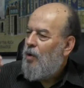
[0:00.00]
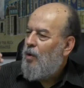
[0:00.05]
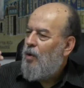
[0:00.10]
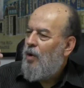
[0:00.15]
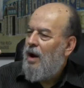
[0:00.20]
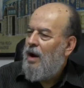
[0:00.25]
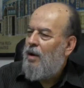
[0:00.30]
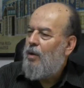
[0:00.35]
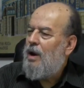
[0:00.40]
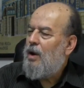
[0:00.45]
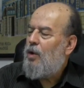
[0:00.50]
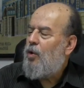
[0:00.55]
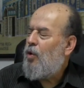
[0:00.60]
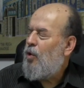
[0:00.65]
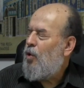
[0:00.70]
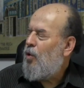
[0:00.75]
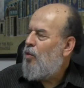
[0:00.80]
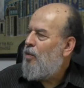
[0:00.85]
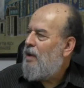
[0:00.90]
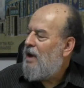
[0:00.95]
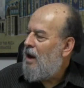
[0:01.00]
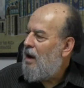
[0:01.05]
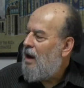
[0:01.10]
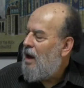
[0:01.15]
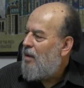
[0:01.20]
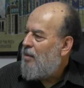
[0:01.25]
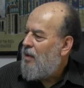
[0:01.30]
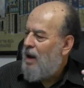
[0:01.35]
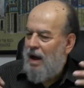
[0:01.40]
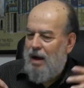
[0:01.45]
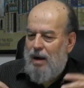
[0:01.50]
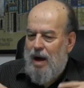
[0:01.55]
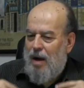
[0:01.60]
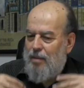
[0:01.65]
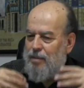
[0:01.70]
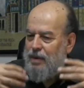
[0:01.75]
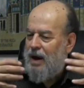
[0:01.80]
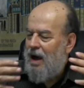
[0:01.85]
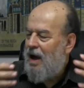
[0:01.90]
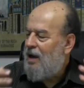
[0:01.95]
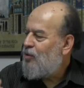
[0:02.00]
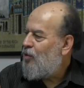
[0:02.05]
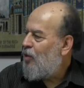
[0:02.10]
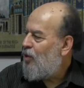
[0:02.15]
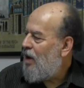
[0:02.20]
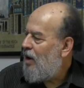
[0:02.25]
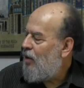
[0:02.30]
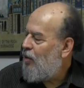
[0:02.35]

والخلو من الامراض